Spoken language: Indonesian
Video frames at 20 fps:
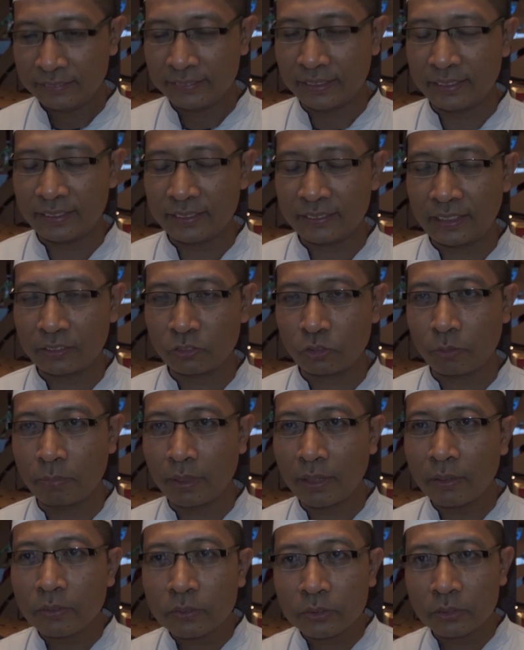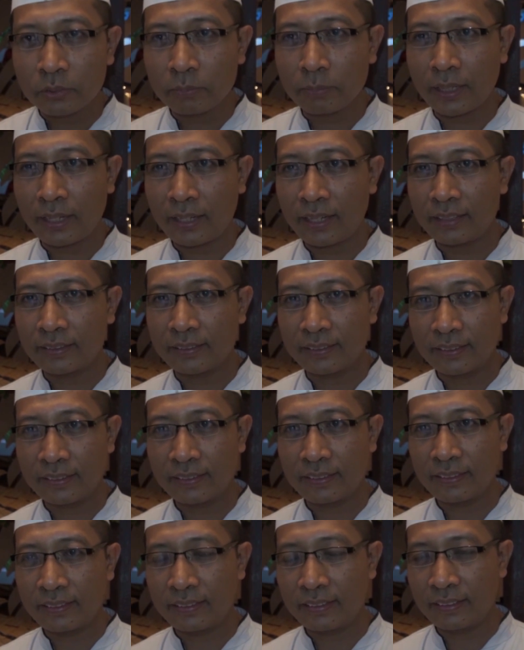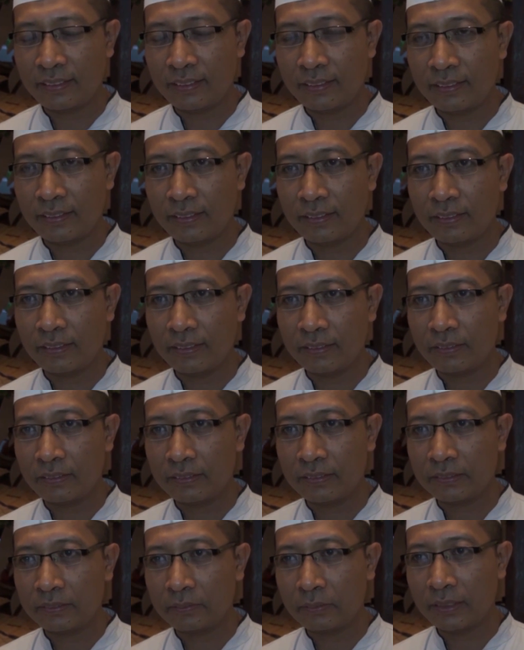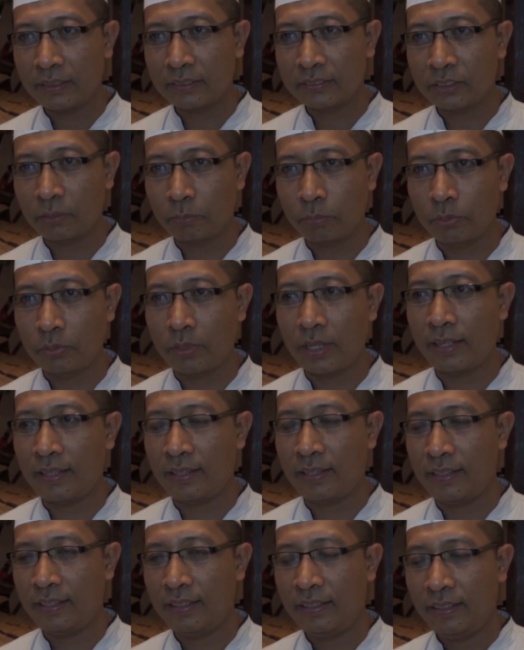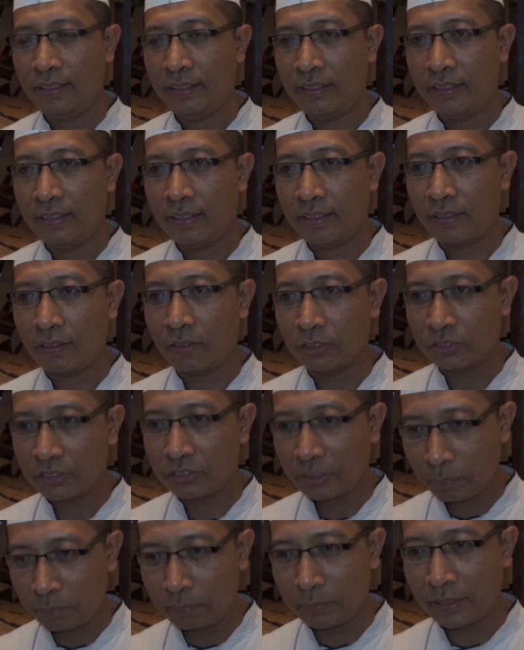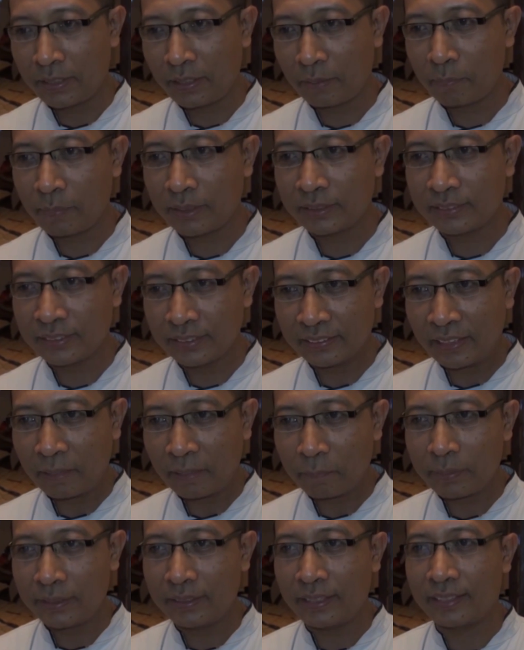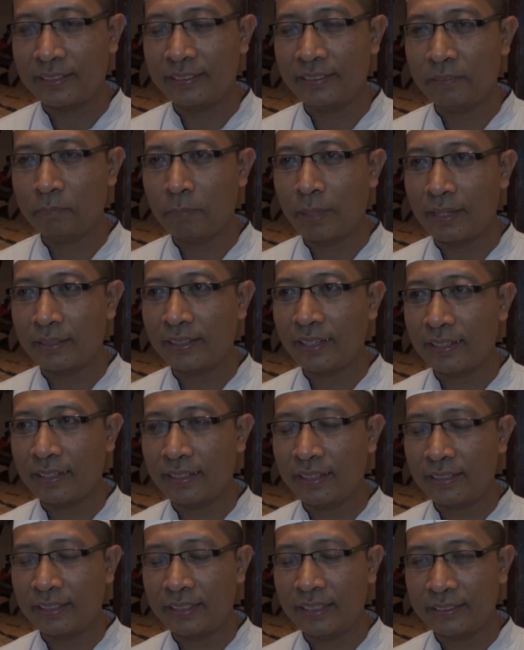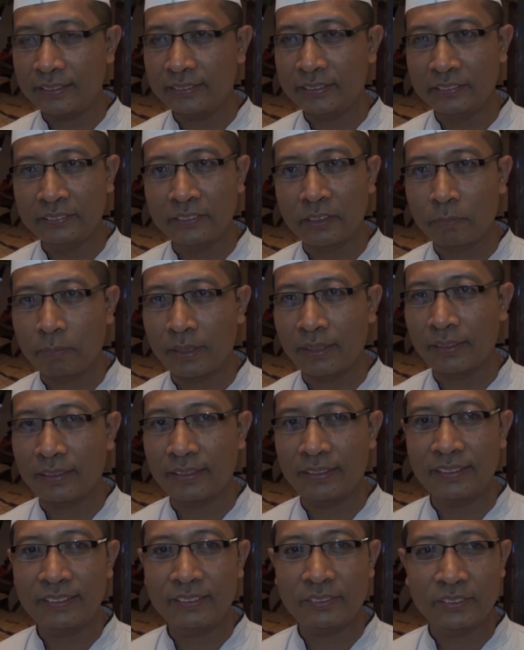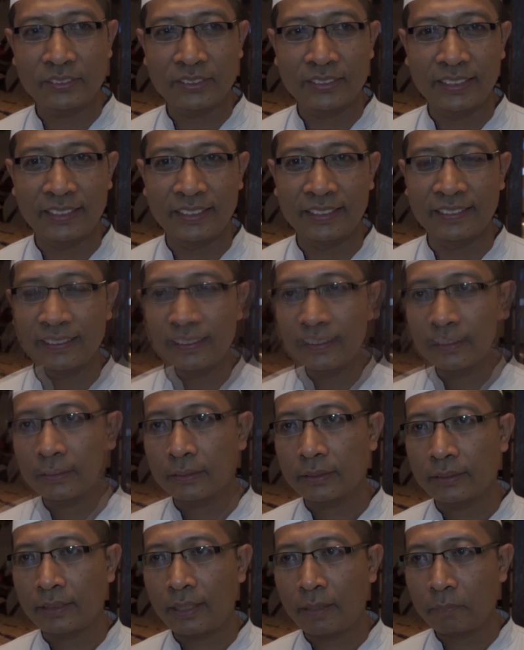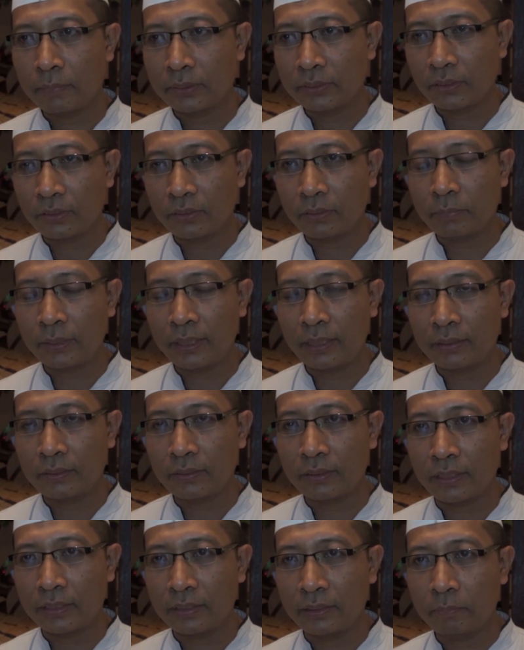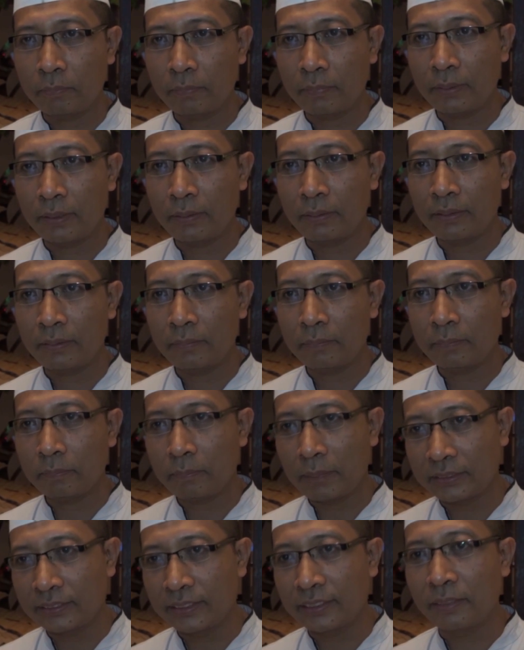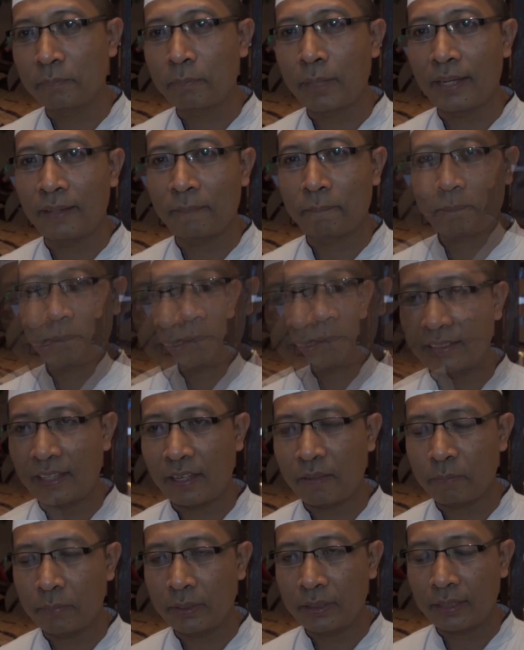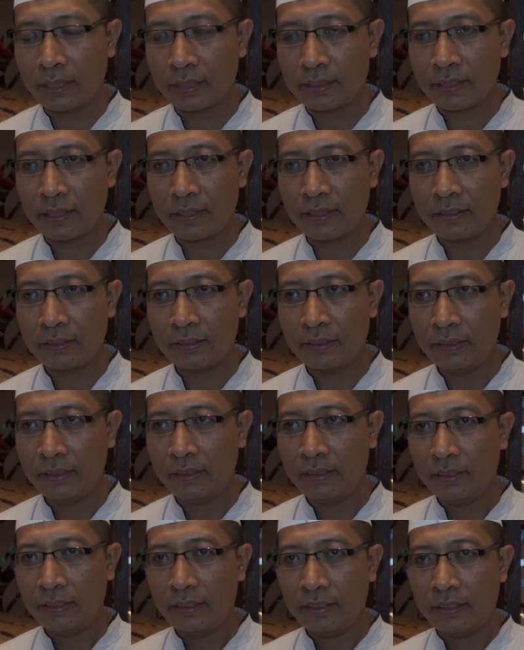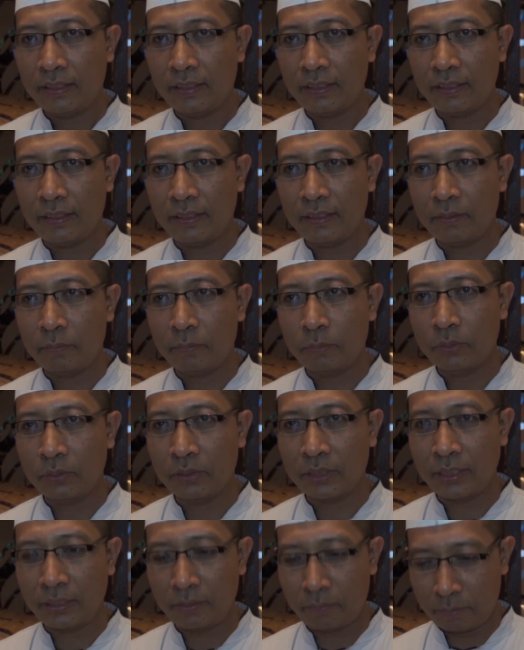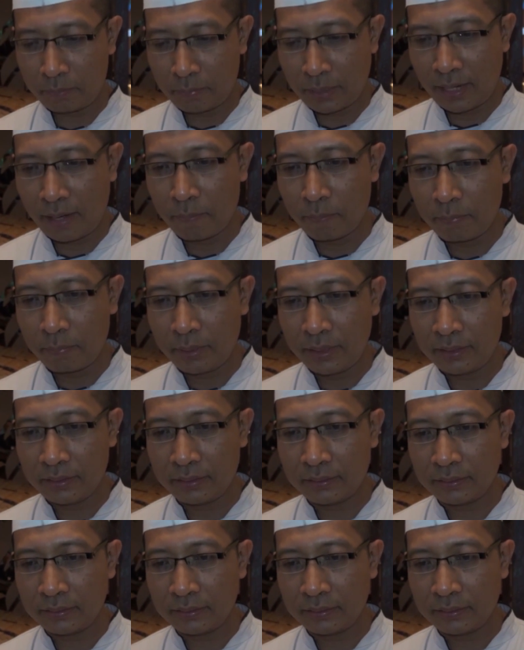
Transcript: Jadi kita coba untuk mengangkat uh, uh, sebuah konsep bikin masjid tapi dari bahannya adalah dari gingerbread itu sendiri. Kita mencontoh menyatu dari uh, Masjid Demak, kita ambil karena uh, mungkin mengambil